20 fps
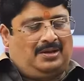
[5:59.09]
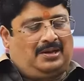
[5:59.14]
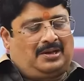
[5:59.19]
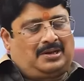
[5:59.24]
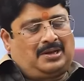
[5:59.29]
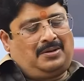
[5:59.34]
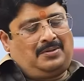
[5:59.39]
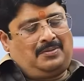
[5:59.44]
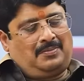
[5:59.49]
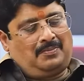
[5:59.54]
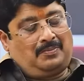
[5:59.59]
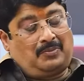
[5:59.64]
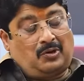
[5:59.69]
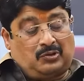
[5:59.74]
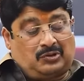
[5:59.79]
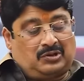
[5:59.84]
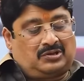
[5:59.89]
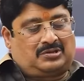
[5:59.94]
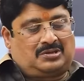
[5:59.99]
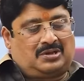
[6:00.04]
लेकिन
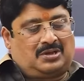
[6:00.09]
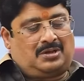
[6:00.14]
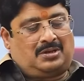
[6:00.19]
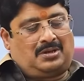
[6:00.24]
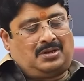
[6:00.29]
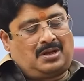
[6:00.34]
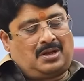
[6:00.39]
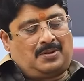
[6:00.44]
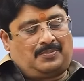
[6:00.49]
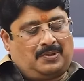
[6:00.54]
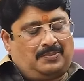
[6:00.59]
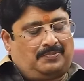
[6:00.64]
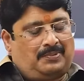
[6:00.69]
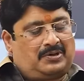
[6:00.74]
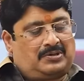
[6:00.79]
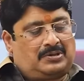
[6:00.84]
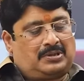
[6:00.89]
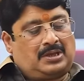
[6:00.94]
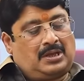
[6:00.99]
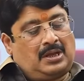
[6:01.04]
बहुत अच्छा आपने
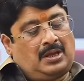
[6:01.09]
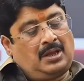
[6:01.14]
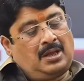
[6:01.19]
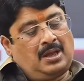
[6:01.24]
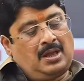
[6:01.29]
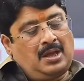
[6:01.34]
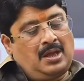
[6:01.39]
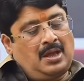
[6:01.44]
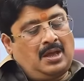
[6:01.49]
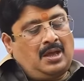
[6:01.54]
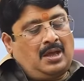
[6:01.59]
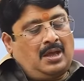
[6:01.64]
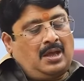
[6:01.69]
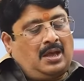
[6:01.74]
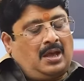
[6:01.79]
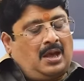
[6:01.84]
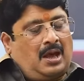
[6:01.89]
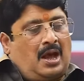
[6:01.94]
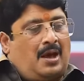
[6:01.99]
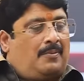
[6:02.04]
प्रश्न किया
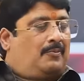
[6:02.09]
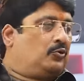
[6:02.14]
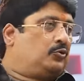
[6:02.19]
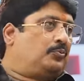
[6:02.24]
अब